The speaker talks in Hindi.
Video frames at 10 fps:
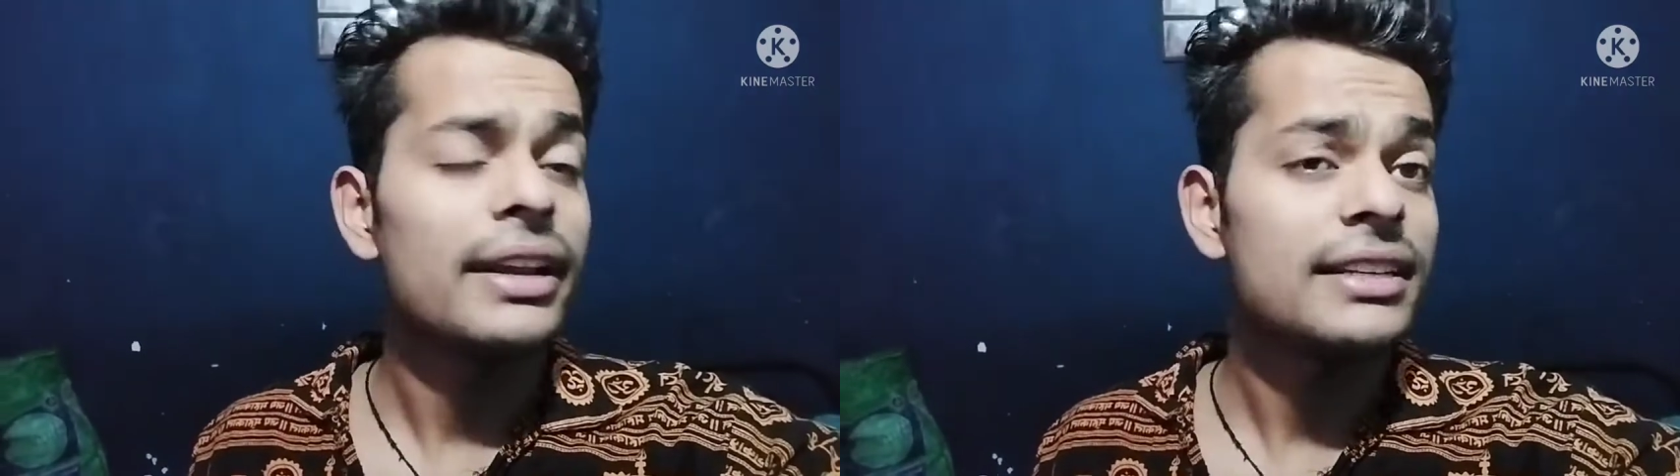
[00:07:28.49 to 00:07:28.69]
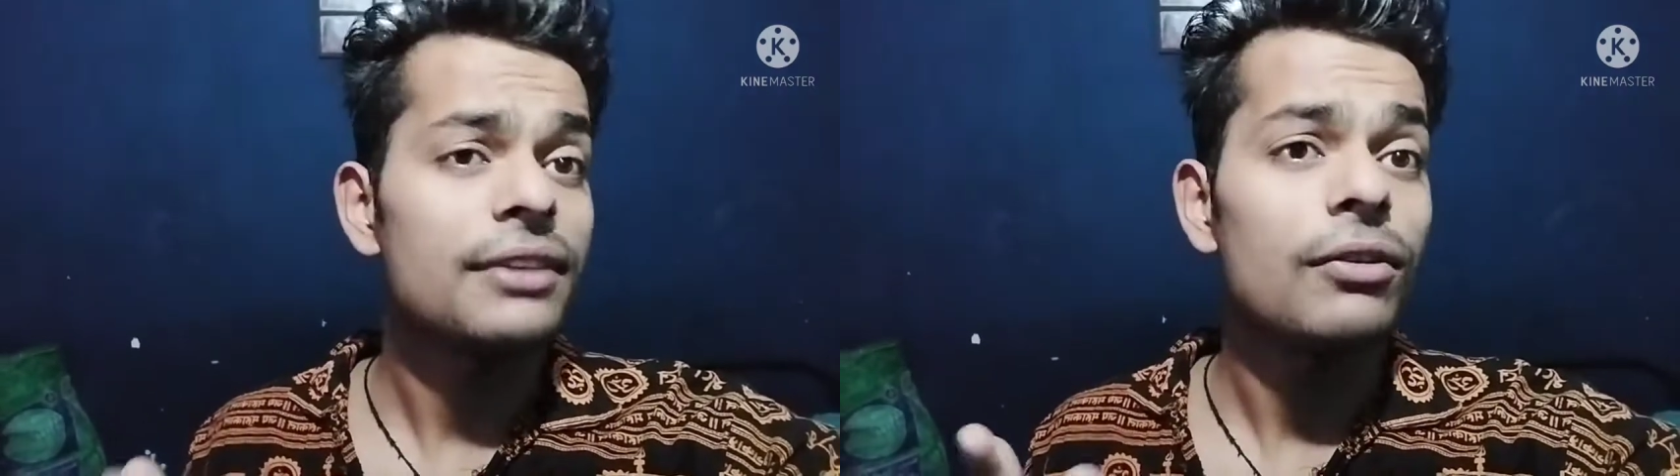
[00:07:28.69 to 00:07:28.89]

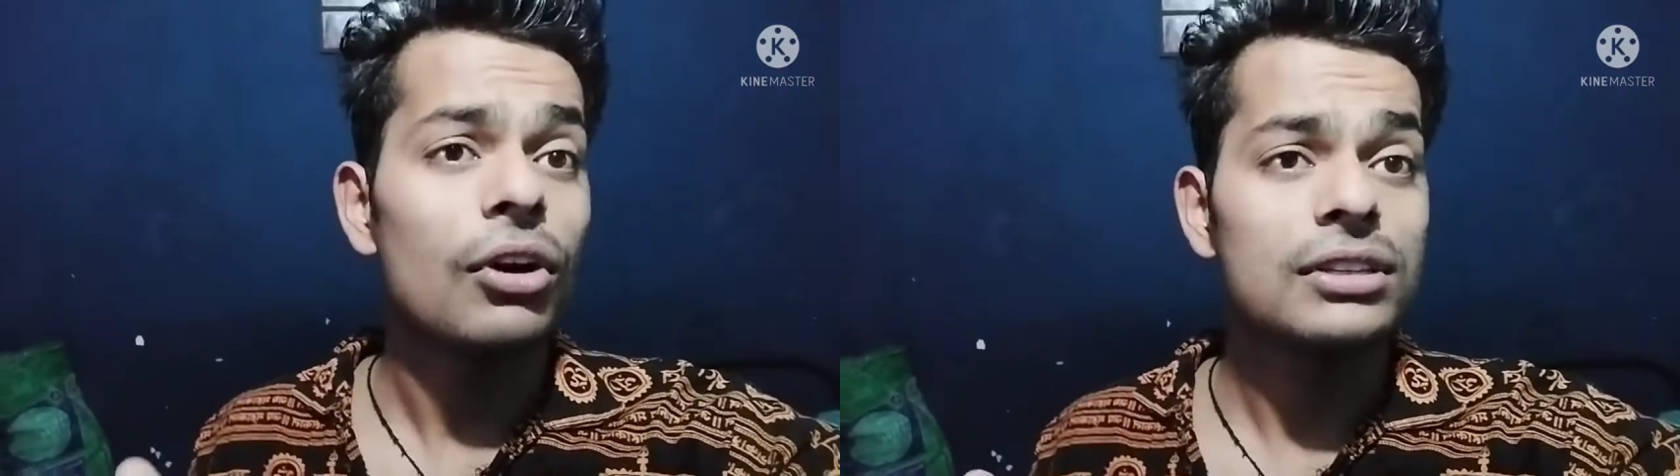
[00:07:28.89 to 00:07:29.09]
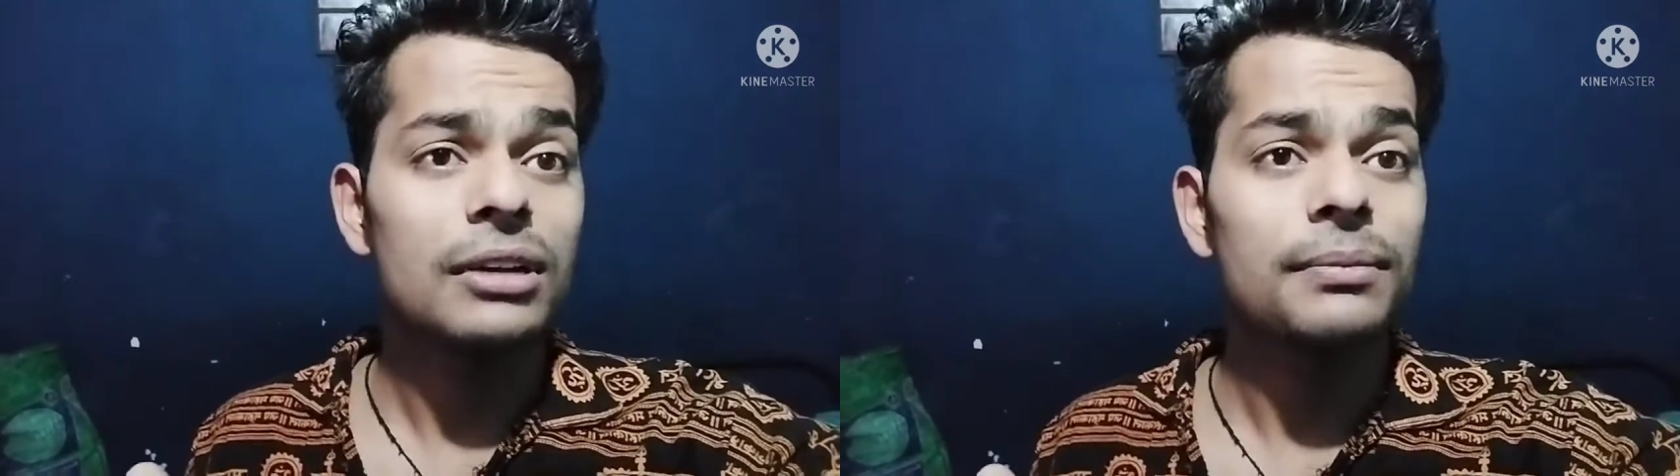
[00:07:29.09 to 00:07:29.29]
ऐसे ही
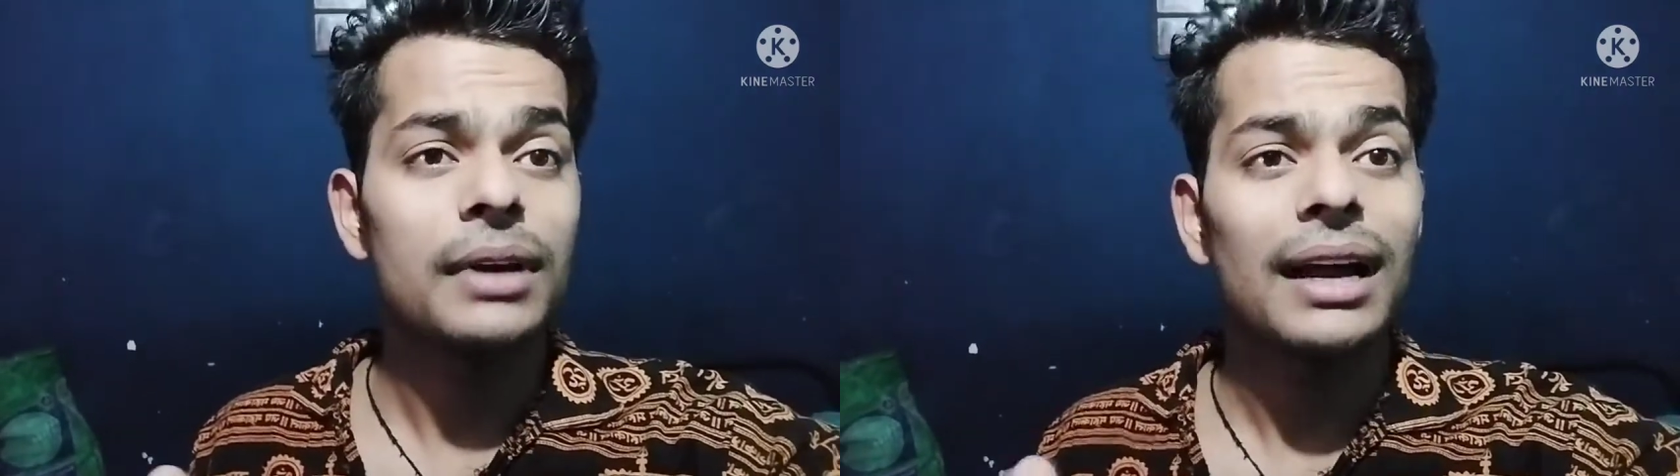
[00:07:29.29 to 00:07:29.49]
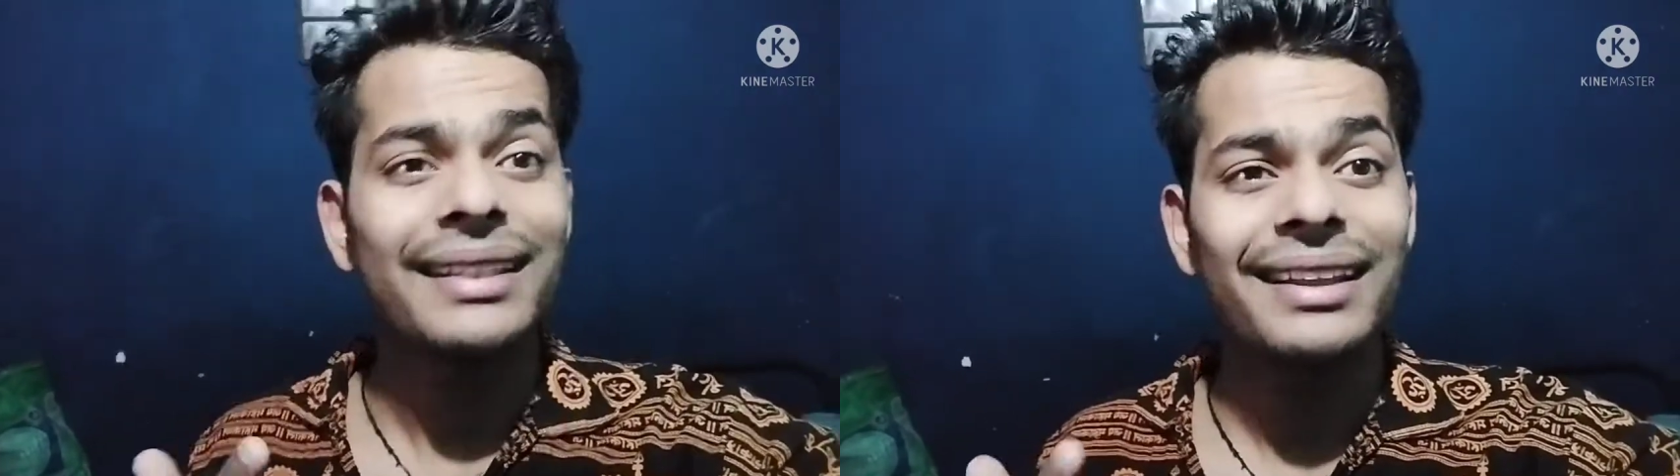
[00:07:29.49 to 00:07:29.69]
ब्लॉग्स
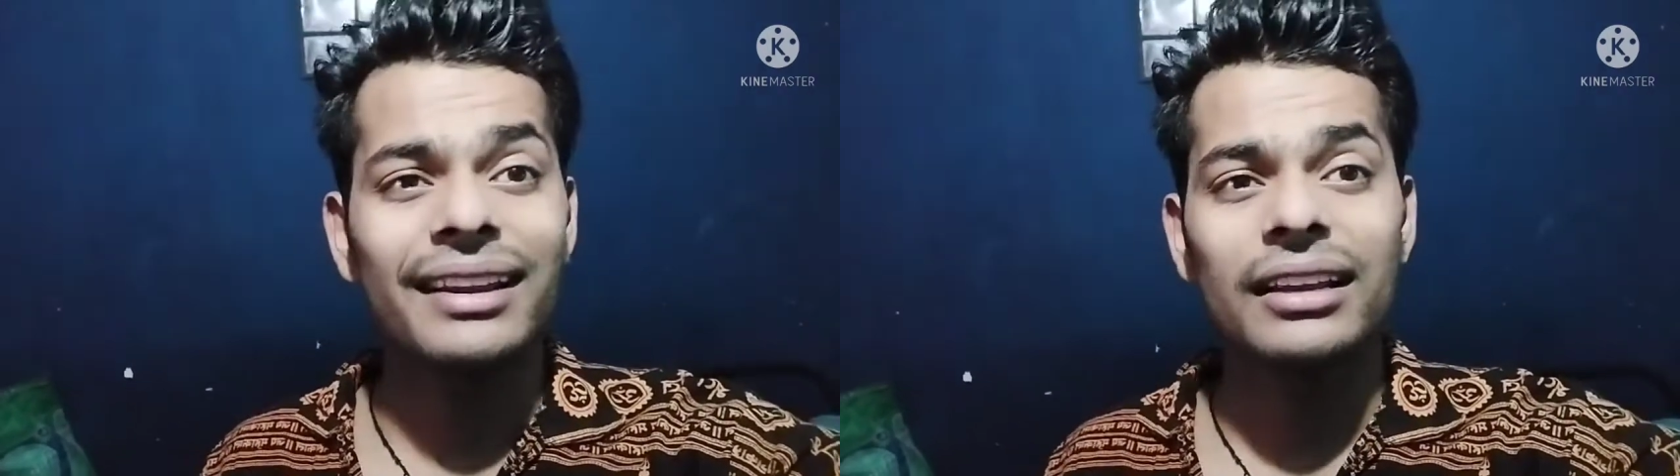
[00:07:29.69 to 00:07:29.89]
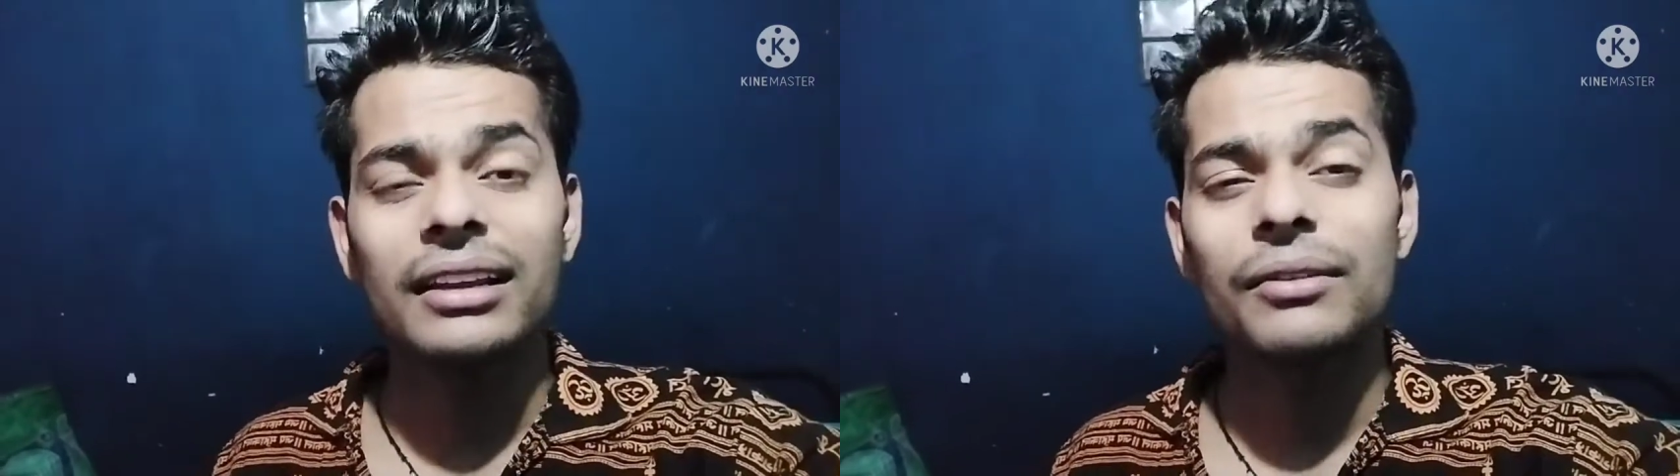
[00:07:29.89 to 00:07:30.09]
अब
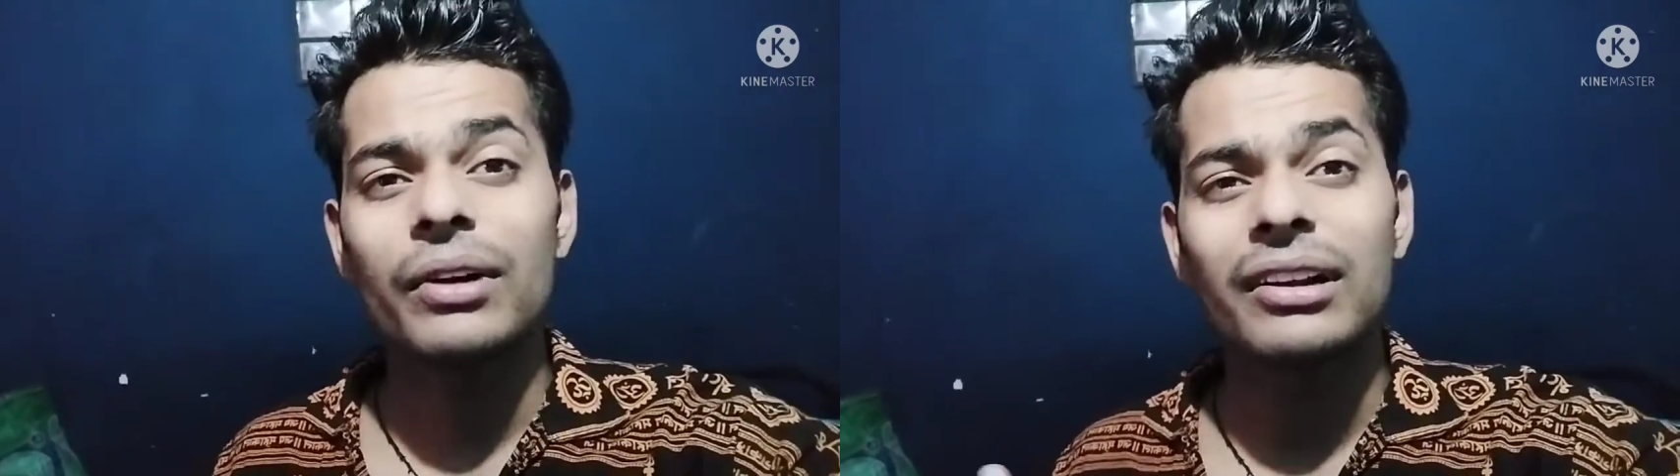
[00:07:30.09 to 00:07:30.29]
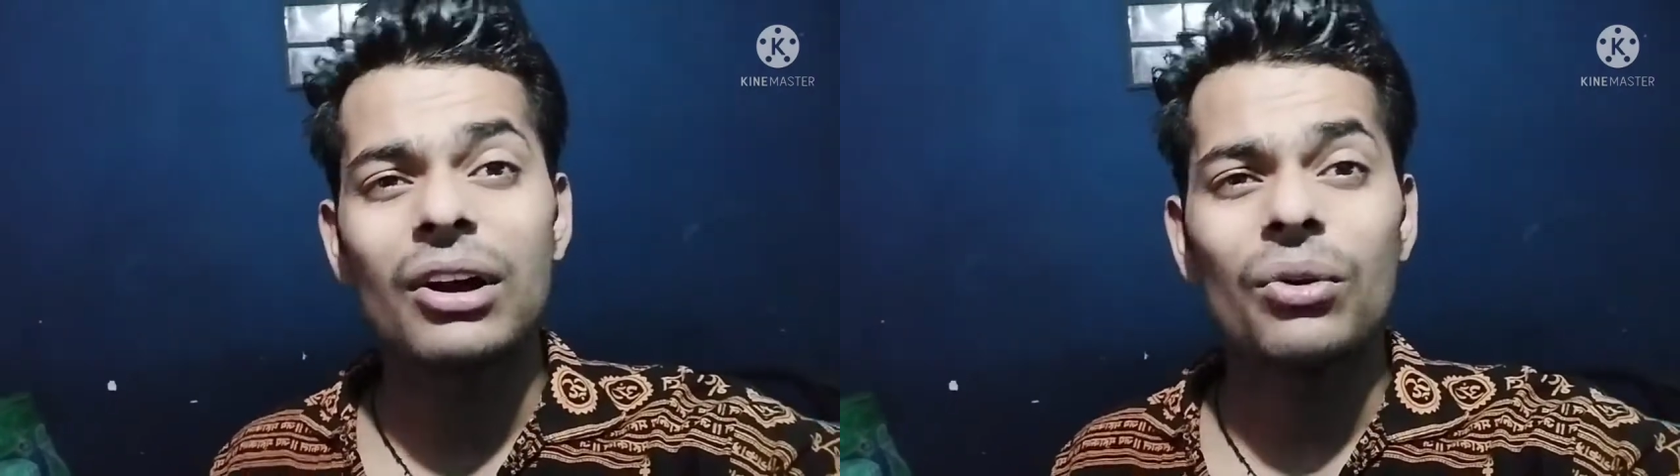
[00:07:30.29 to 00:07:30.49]
आते रहेंगे
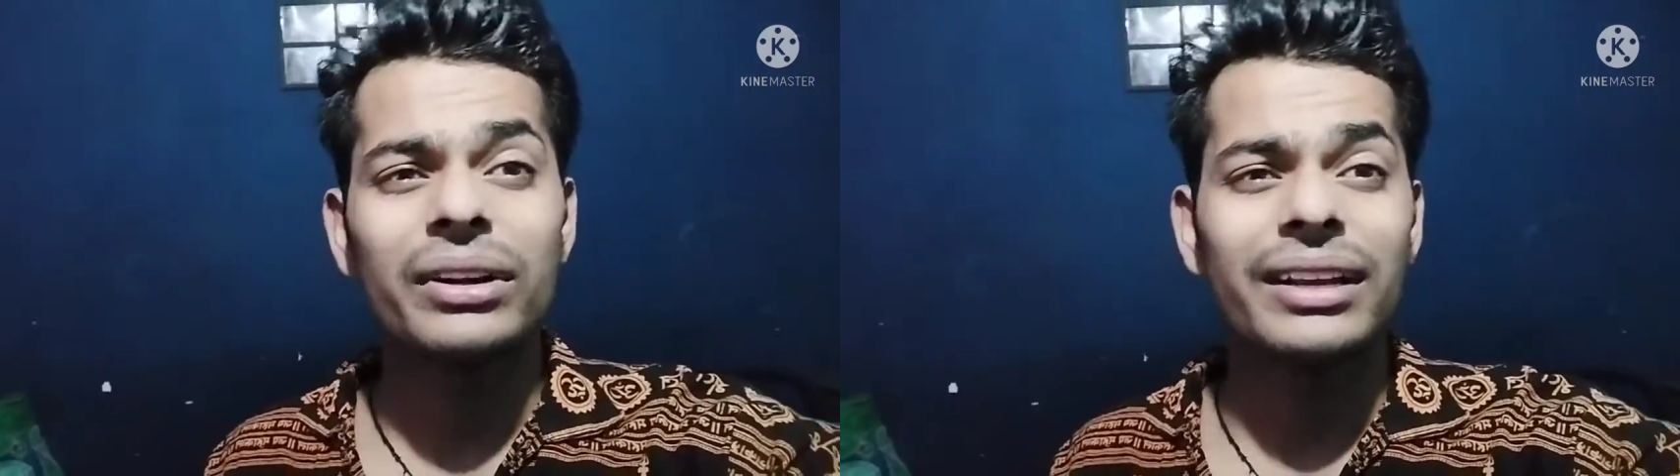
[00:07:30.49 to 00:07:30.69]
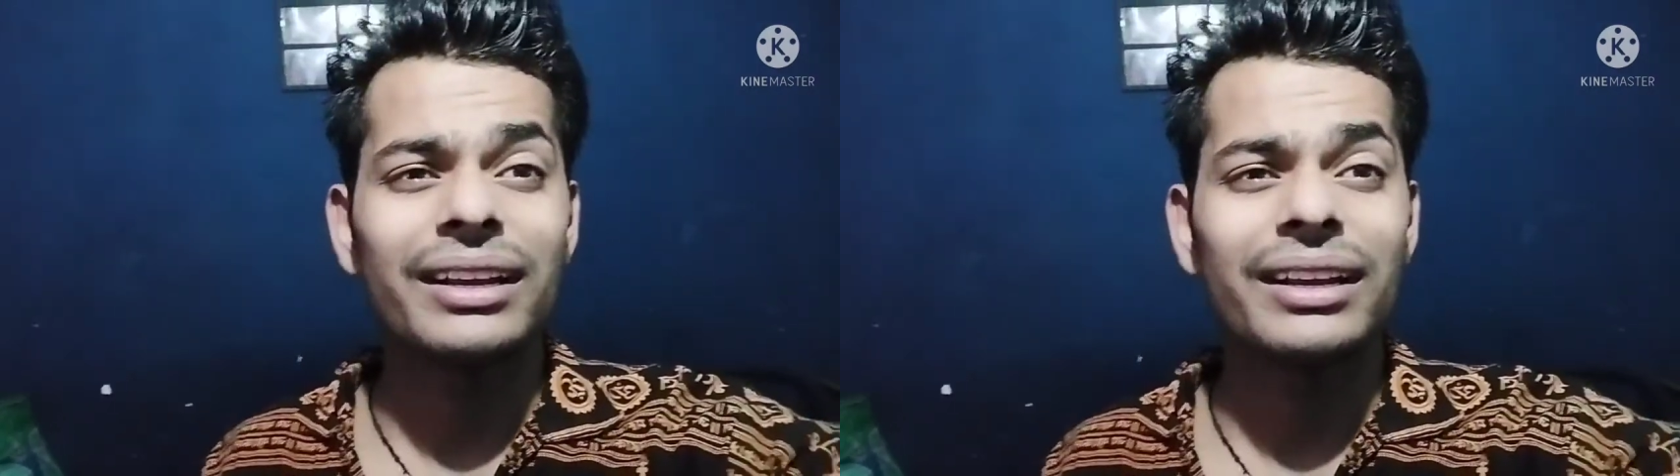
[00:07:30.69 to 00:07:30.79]
वर्कआउट